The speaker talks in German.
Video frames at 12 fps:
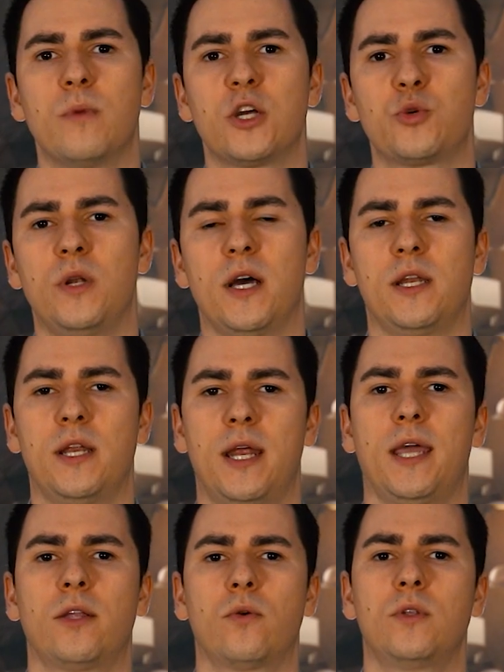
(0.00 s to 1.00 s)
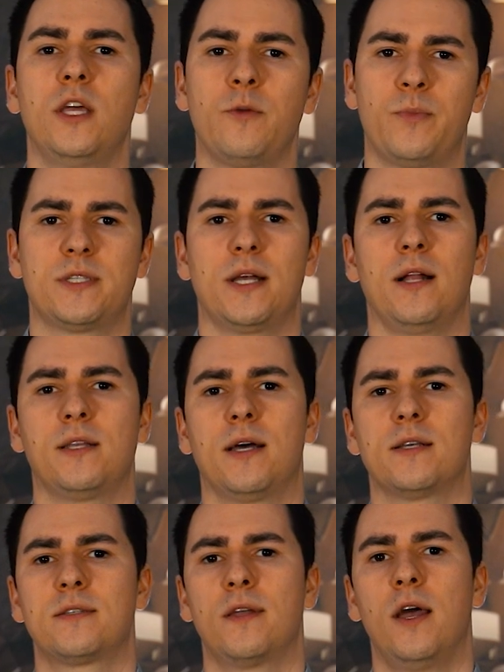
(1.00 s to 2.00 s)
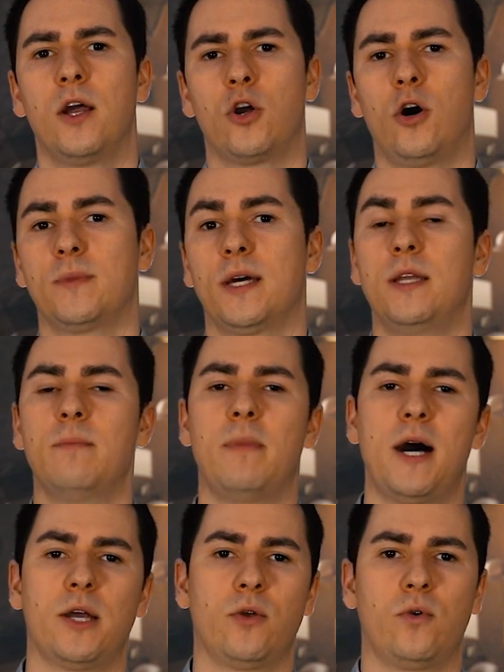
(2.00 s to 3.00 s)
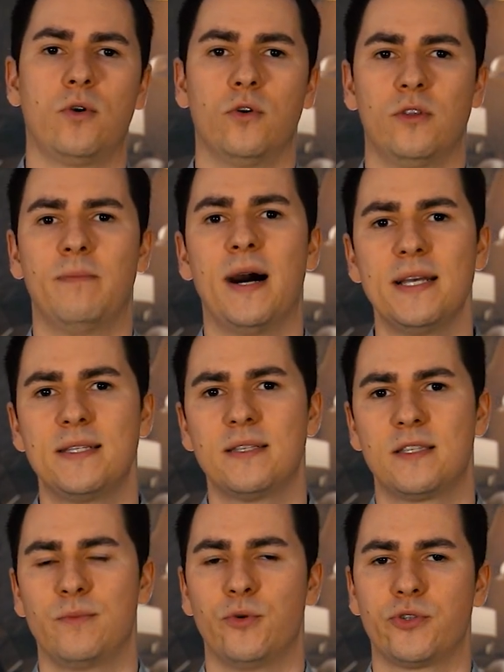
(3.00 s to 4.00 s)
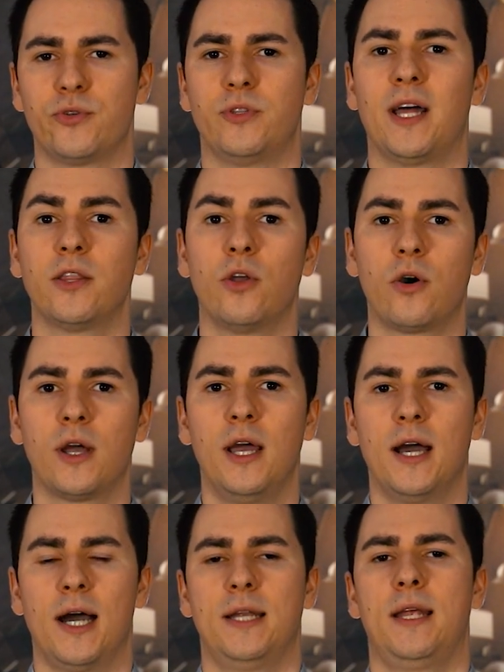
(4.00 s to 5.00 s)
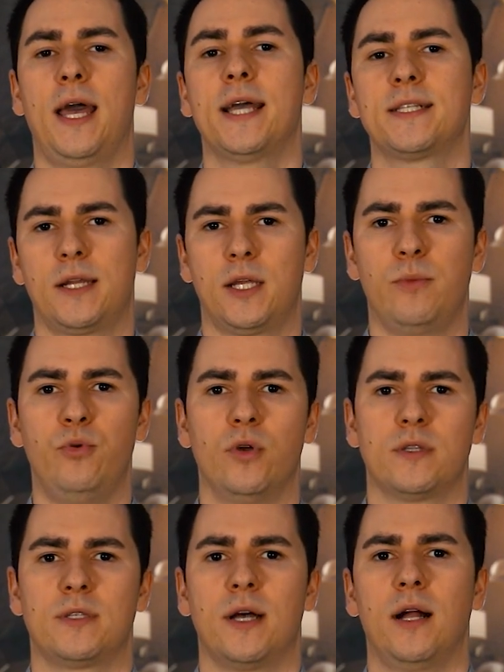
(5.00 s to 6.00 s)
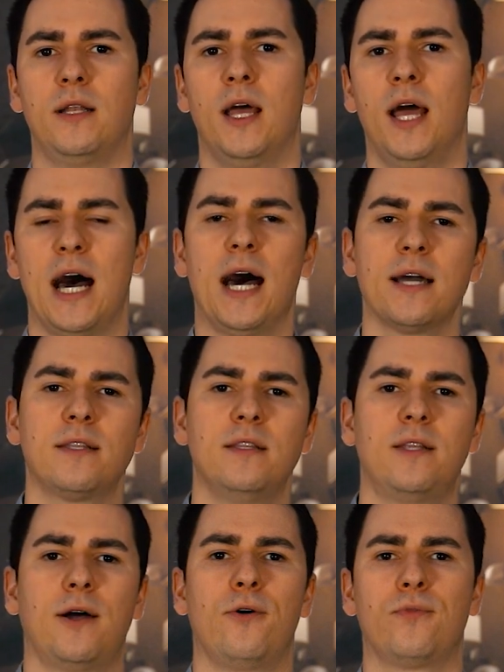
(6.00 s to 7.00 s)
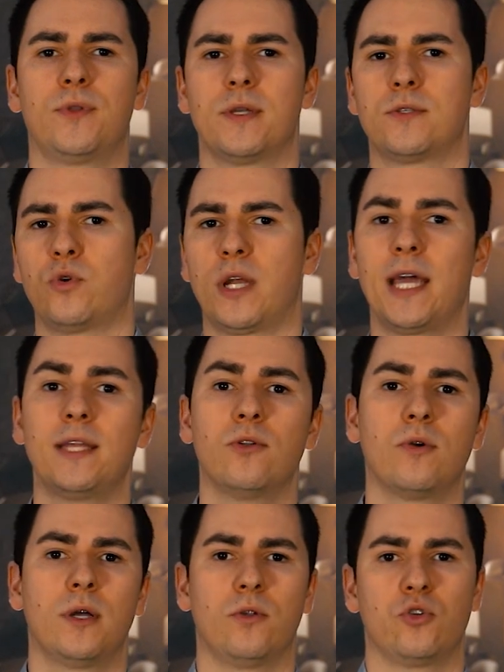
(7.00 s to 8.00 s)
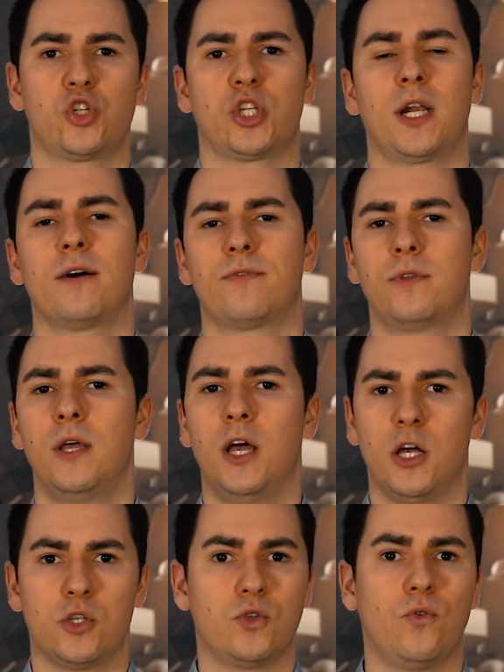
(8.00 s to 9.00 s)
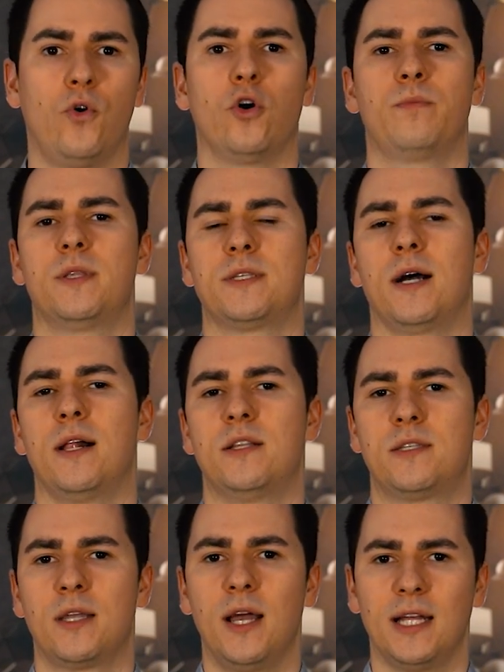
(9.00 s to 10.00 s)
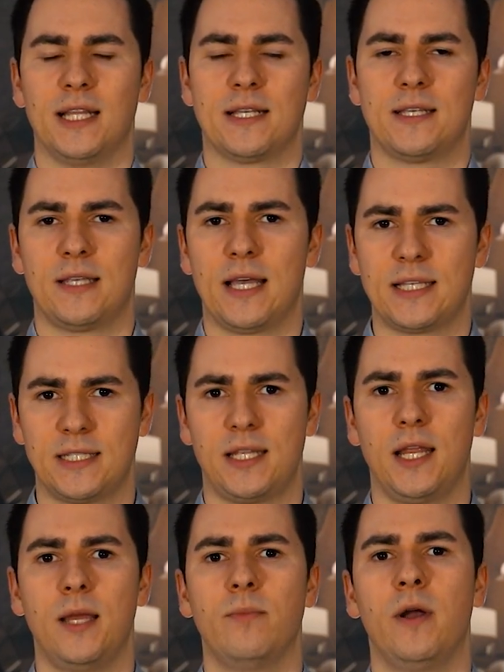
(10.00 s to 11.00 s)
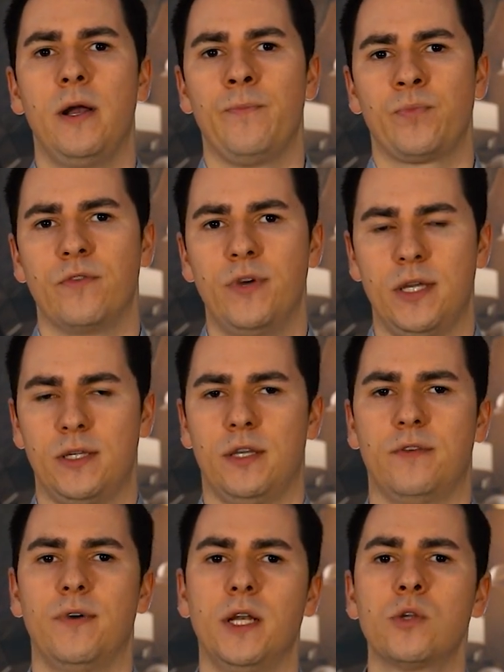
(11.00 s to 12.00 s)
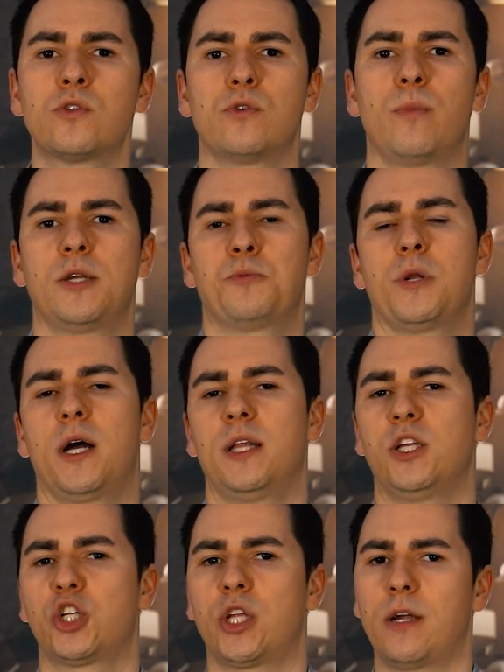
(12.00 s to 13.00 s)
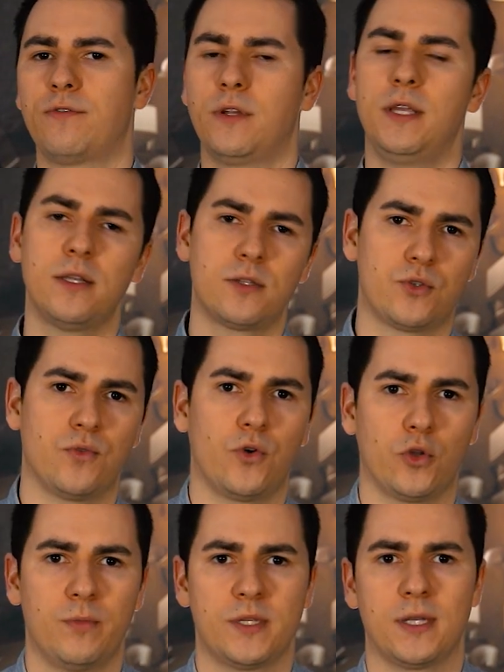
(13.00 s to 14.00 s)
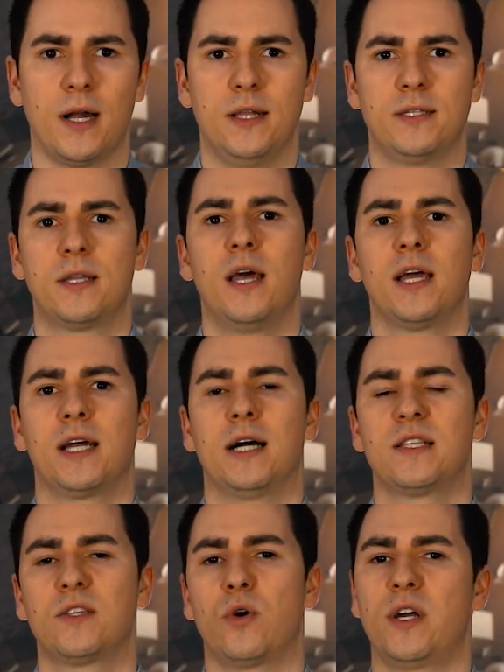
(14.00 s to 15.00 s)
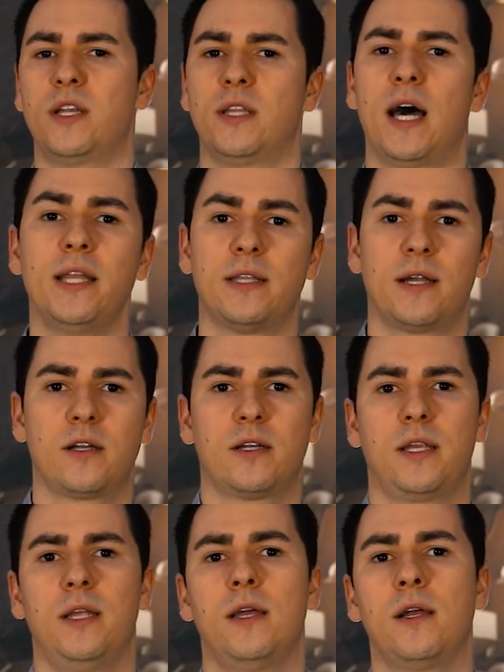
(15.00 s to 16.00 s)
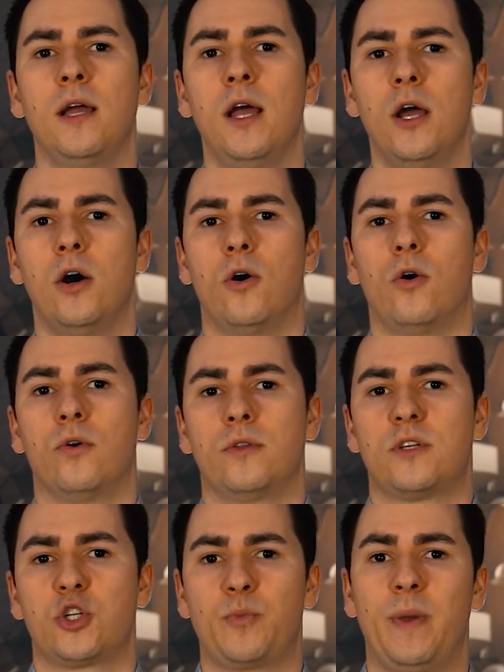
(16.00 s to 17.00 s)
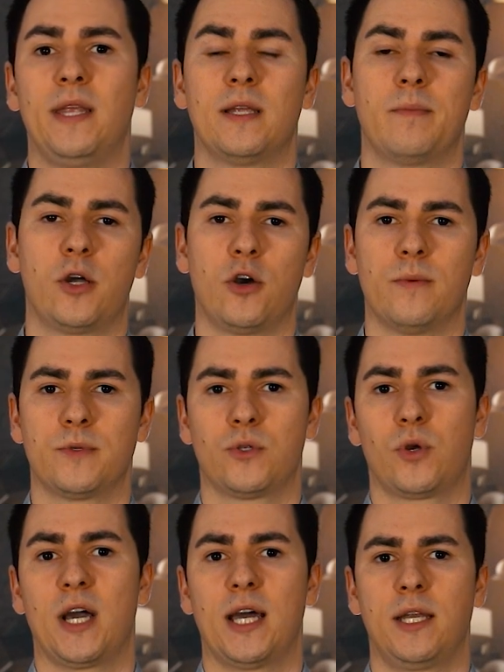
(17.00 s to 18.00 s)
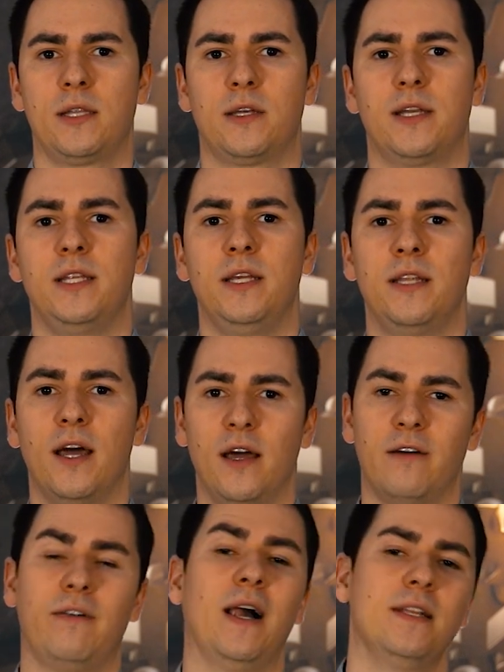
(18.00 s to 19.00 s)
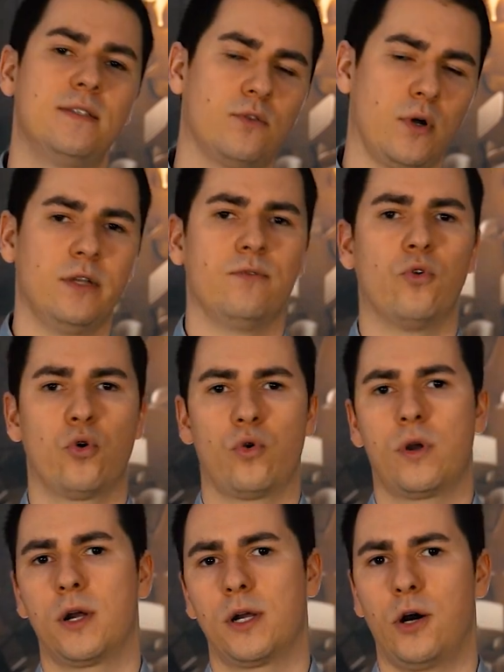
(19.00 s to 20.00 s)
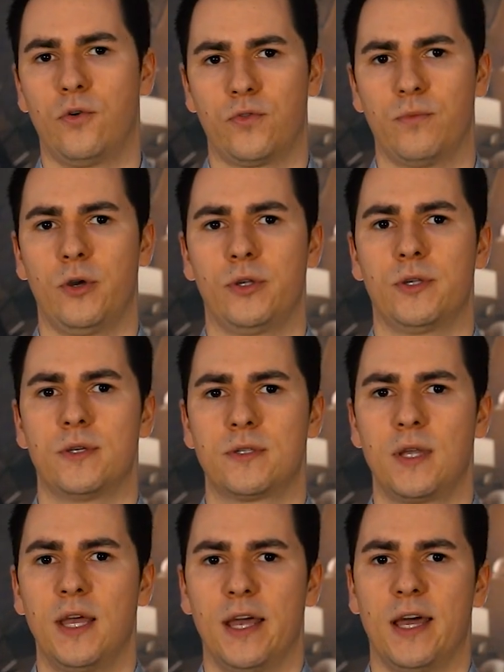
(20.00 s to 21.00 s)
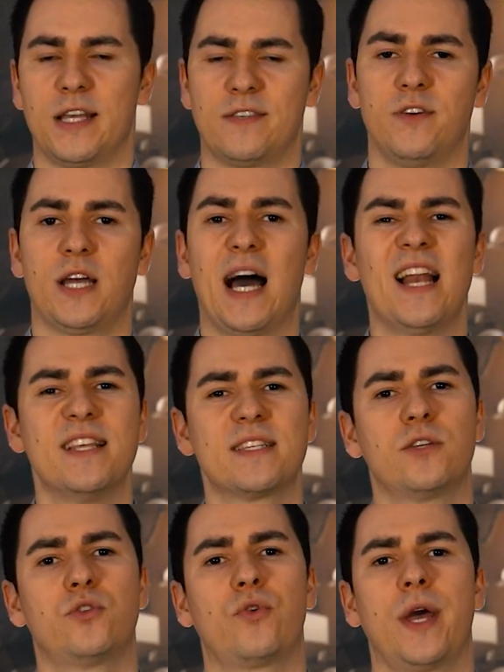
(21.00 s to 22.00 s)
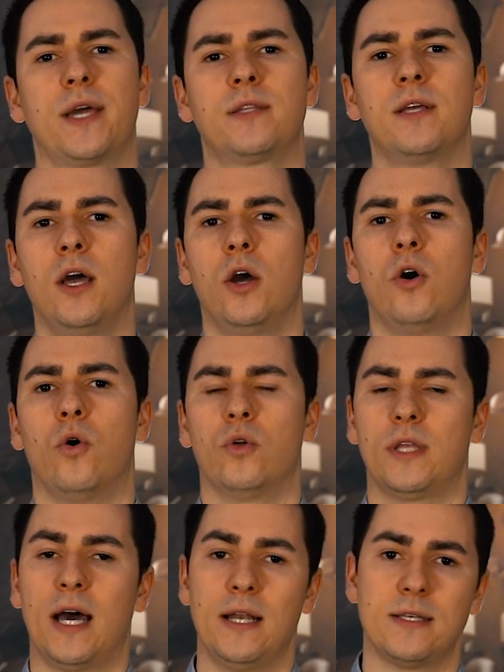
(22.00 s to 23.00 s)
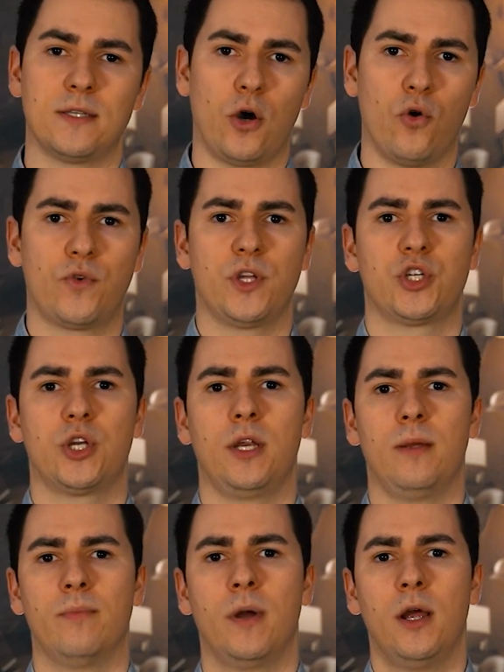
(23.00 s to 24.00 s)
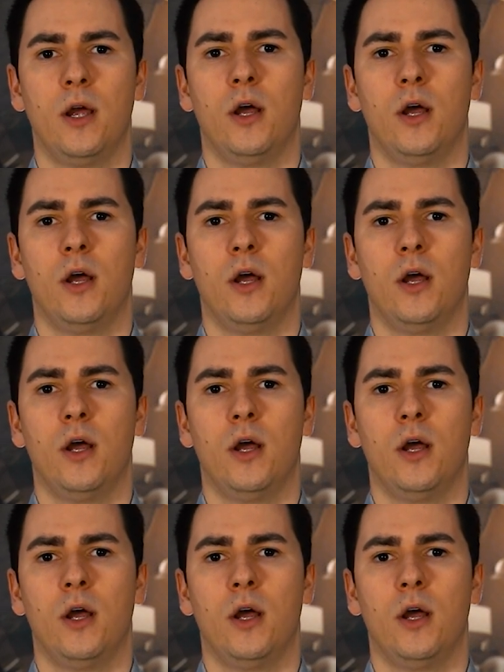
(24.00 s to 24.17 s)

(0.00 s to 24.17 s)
Beispiel eine Rechnung nicht bezahlt hast, kommt eine Mahnung und meistens musst du dann noch eine extra Gebühr zahlen. Achte darauf, dass du Rechnungen und Strafen sofort bezahlst. Das ist extrem wichtig. Wenn du zum Beispiel eine Strafe nicht sofort bezahlst, kannst du einen Eintrag kriegen und später bekommst du keinen Kredit, falls du eine Wohnung kaufen möchtest. Es wird alles getrackt und alles aufgeschrieben.